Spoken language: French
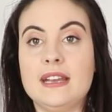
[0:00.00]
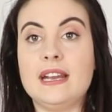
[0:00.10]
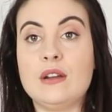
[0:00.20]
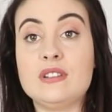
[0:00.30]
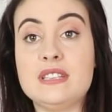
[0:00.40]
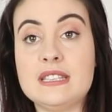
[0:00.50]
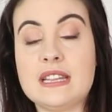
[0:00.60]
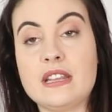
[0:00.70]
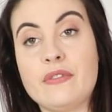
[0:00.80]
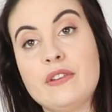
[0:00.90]
Il a aussi
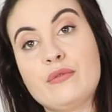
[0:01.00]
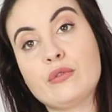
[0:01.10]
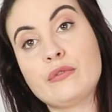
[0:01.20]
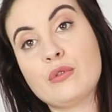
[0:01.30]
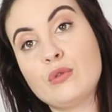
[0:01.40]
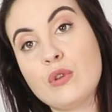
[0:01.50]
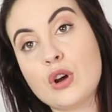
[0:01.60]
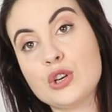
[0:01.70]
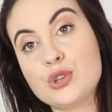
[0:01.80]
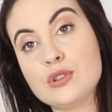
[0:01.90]
cet effet froufrou
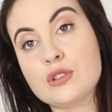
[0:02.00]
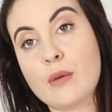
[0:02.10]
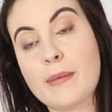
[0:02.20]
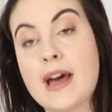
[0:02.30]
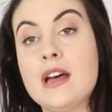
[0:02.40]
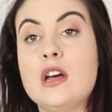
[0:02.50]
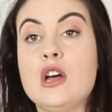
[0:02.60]
juste en bas.